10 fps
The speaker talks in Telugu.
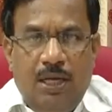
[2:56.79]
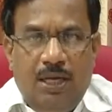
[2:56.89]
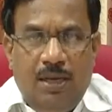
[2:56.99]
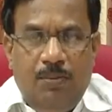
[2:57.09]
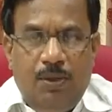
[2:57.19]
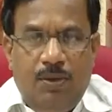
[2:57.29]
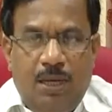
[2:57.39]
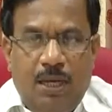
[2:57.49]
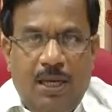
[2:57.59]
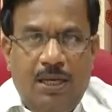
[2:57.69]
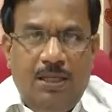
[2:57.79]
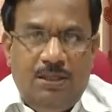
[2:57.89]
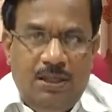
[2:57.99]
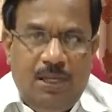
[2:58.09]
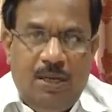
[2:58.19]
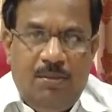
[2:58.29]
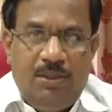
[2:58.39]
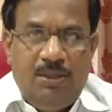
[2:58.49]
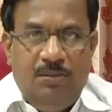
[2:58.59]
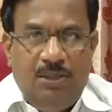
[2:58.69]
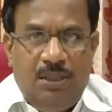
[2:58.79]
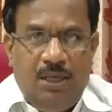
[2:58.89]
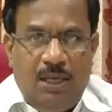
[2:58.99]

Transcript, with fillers: ఐకేపీ ద్వారా కానీ ఎస్సీ కార్పొరేషన్ బీసీ